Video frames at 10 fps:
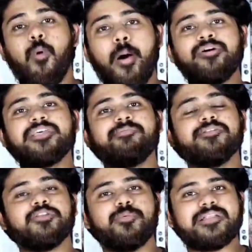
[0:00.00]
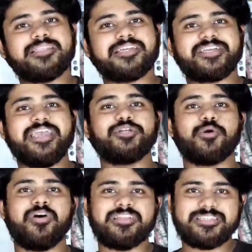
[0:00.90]
মমতা বন্দ্যোপাধ্যায় সেই
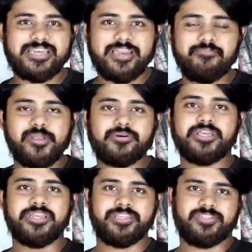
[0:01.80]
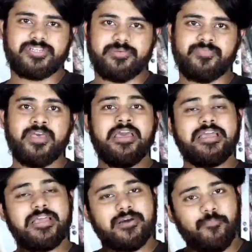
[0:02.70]
সময় ছিলেন বিরোধী নেত্রী
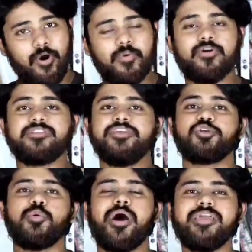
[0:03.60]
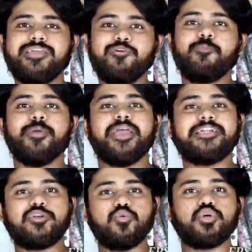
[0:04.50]
পরবর্তী সময়ে
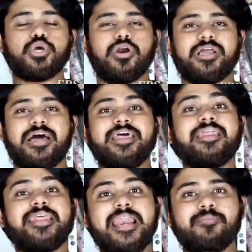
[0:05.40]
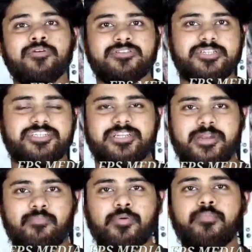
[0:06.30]
ইউপিএ টু সরকারের রেলমন্ত্রী
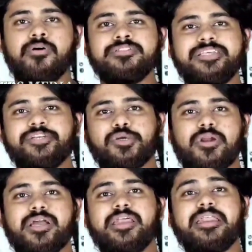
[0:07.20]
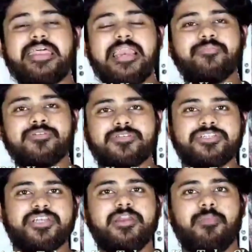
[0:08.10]
ছিলেন মনমোহন সিং সরকারের
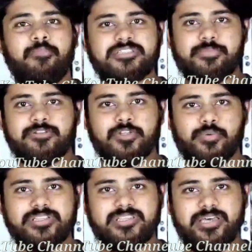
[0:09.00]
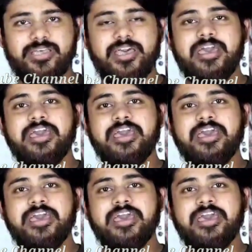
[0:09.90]
রেলমন্ত্রী ছিলেন মমতা বন্দ্যোপাধ্যায়